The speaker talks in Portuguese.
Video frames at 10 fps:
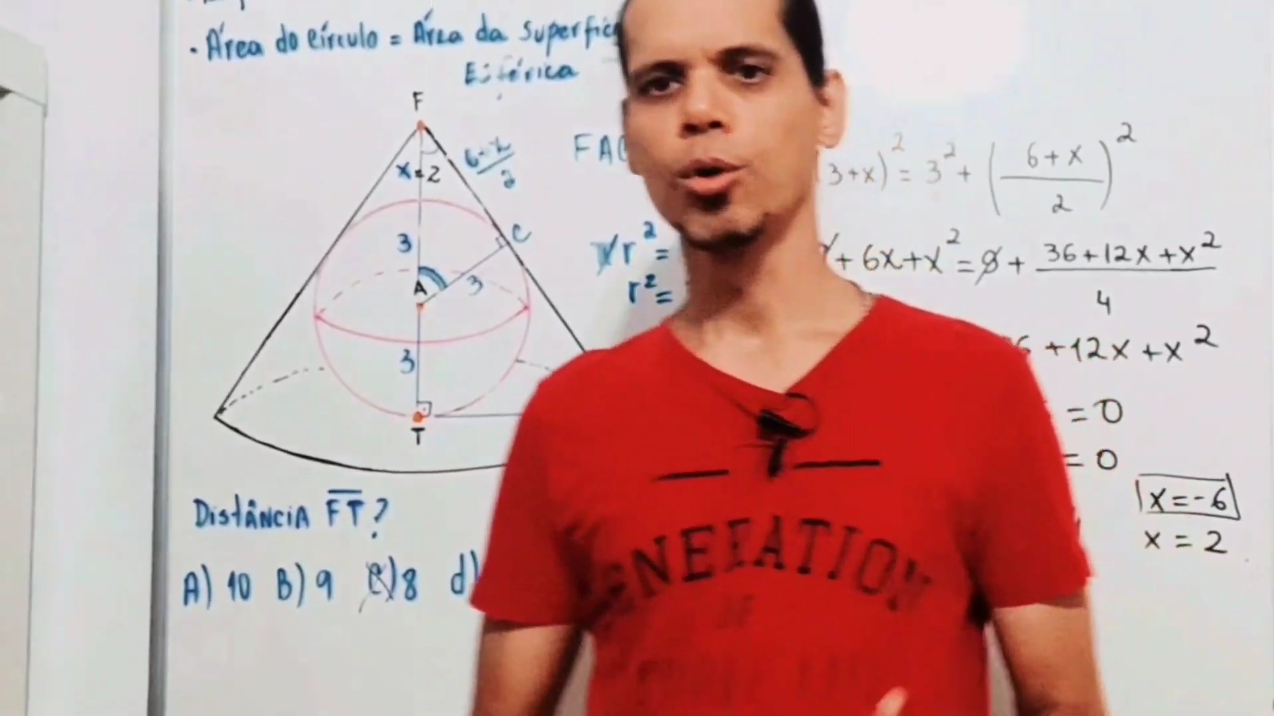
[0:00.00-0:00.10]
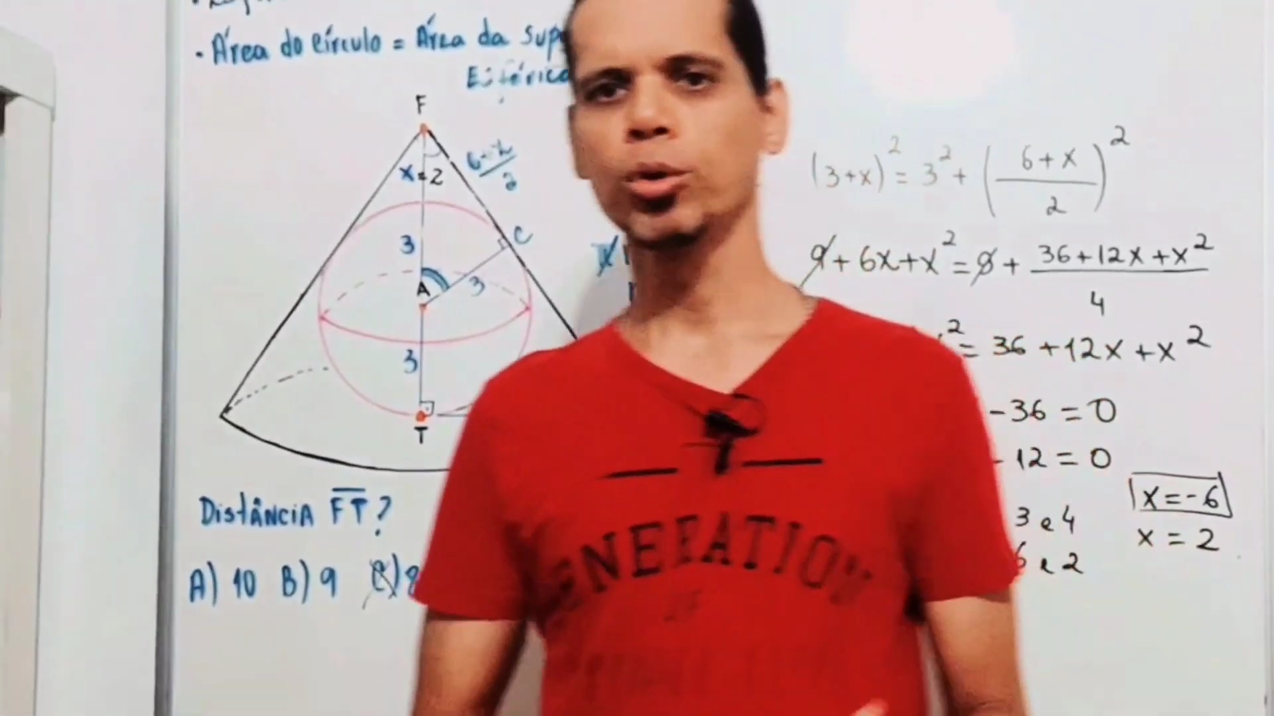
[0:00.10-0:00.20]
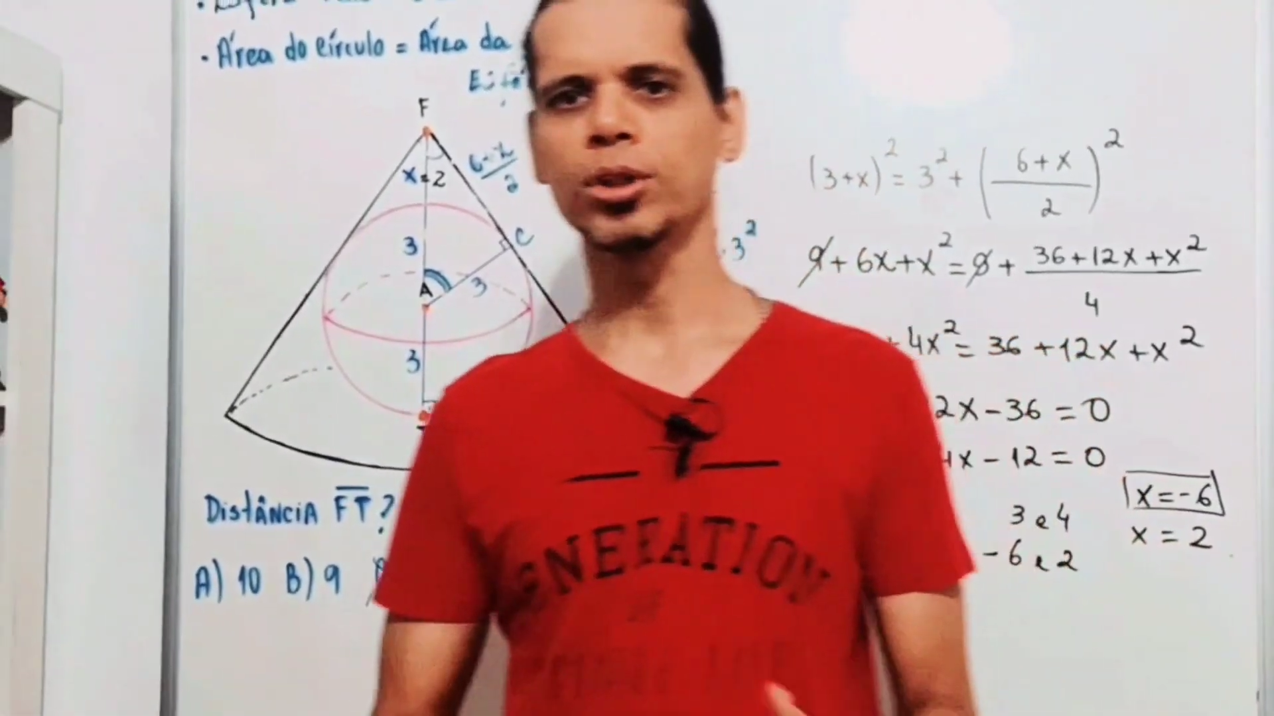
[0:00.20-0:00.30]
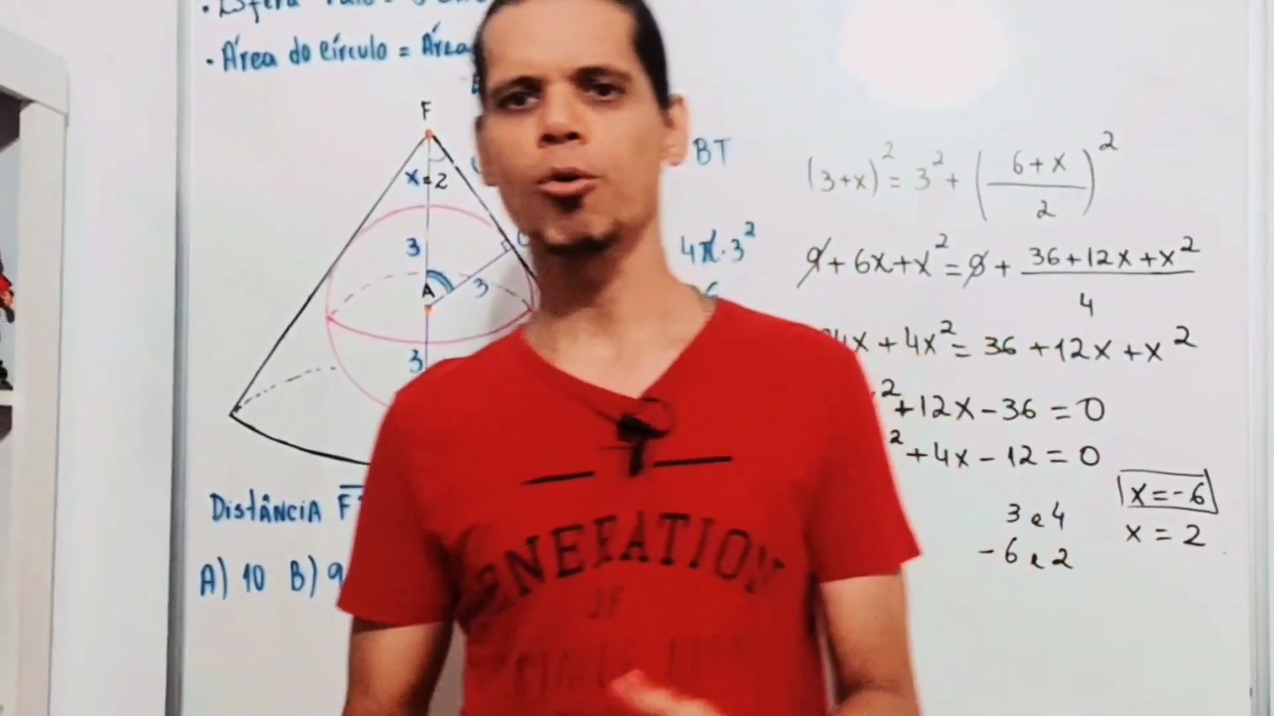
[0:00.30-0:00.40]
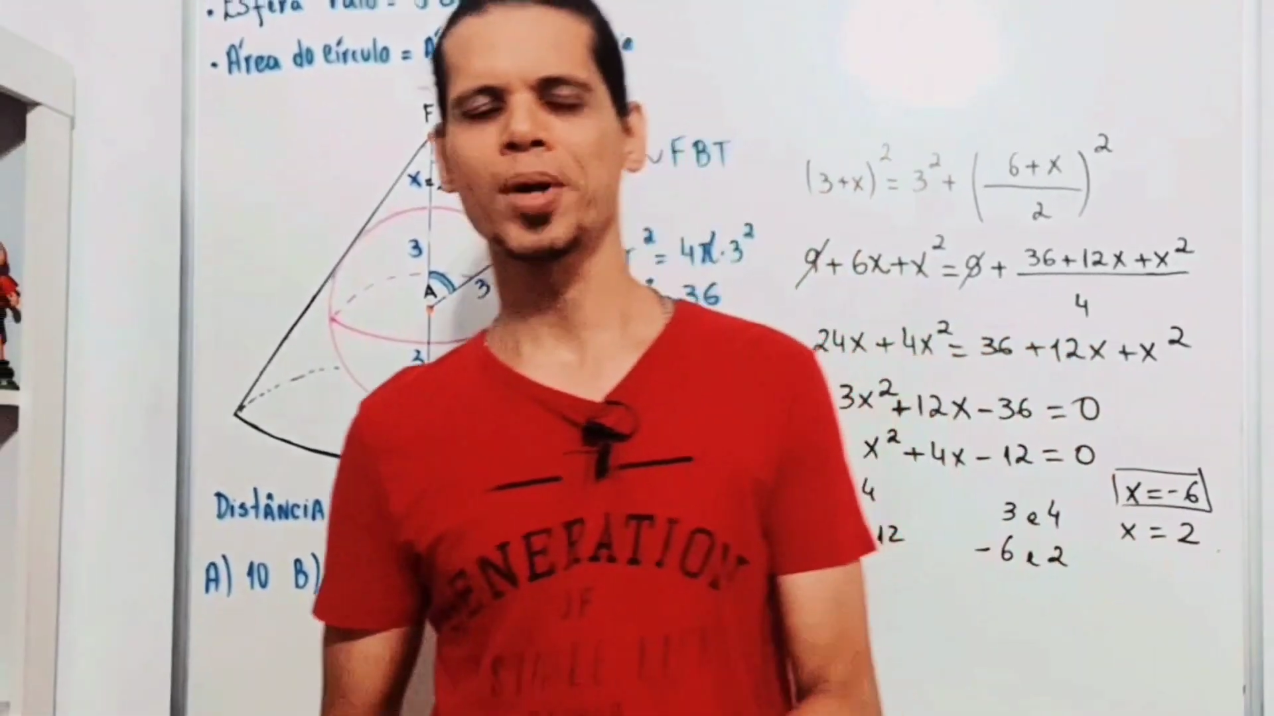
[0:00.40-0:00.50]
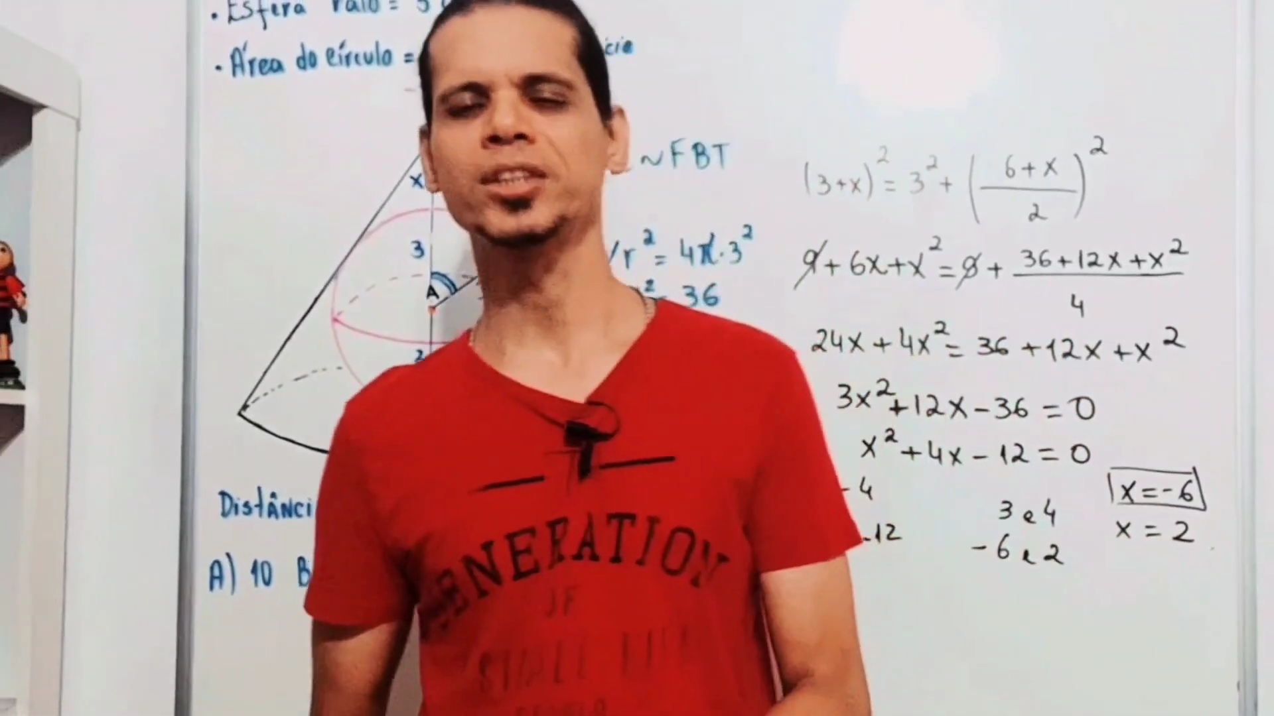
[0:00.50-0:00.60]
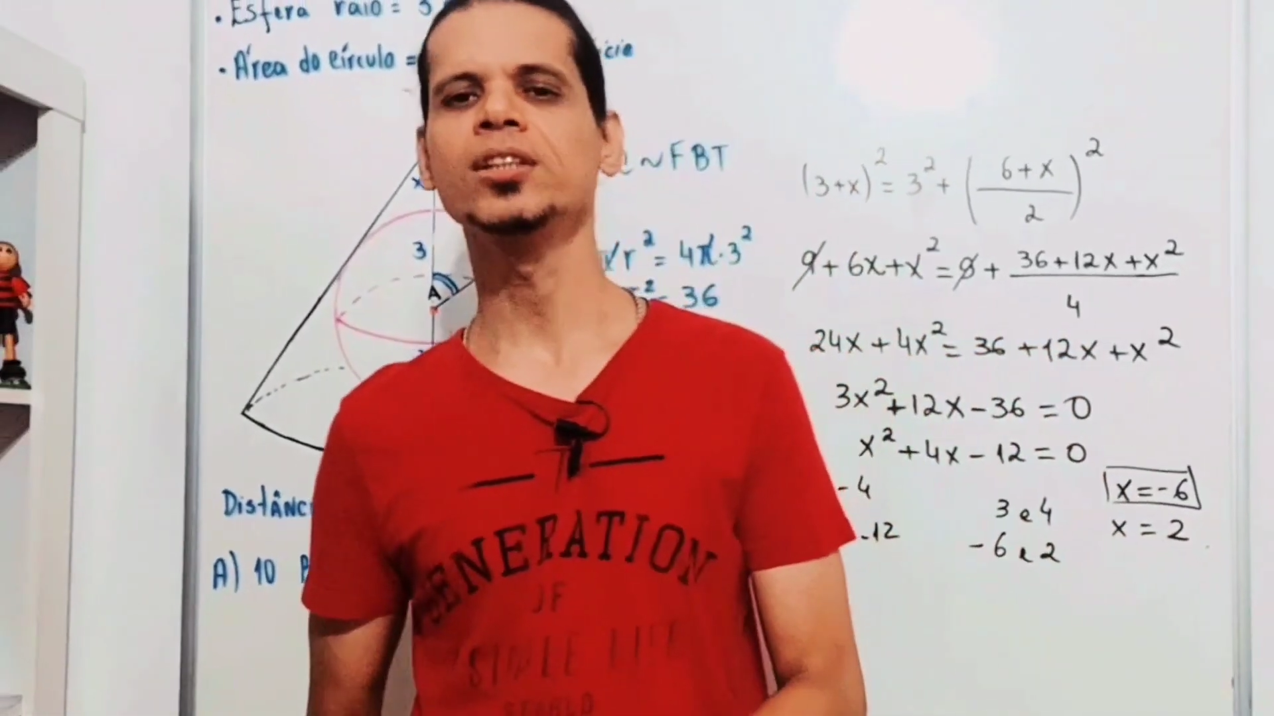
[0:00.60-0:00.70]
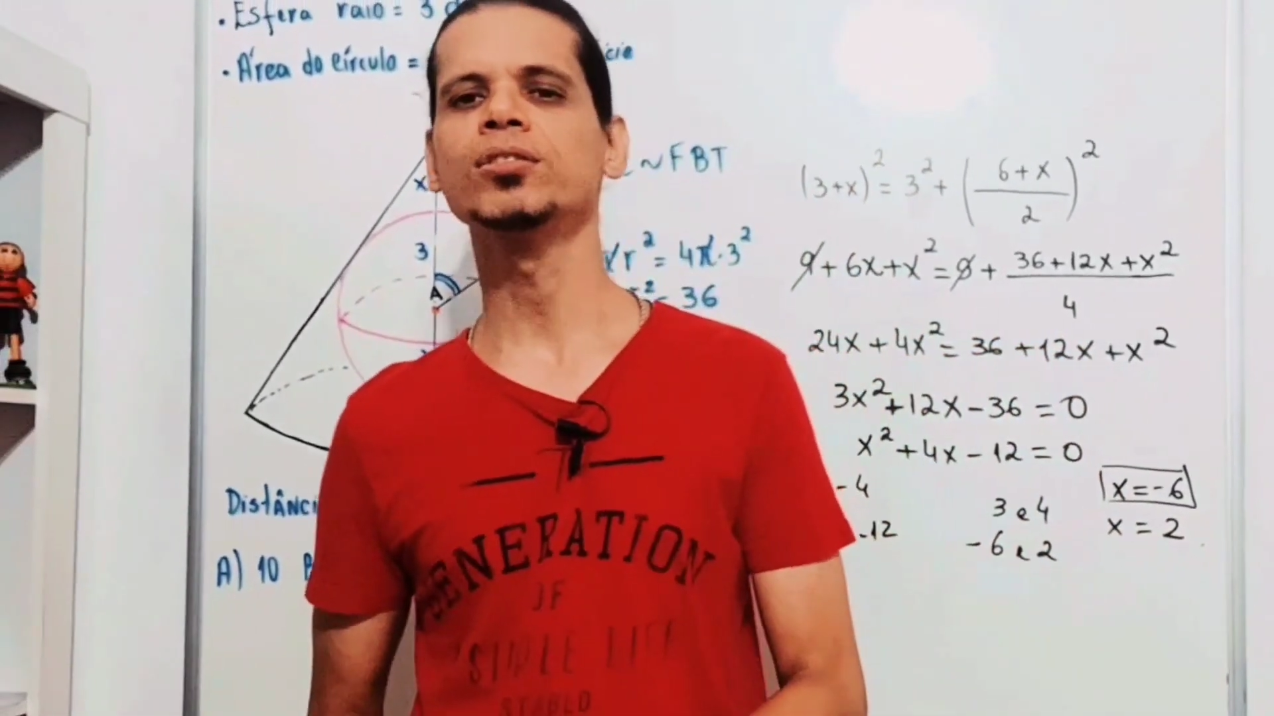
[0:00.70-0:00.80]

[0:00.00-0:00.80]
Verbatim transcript: Curta, compartilhe,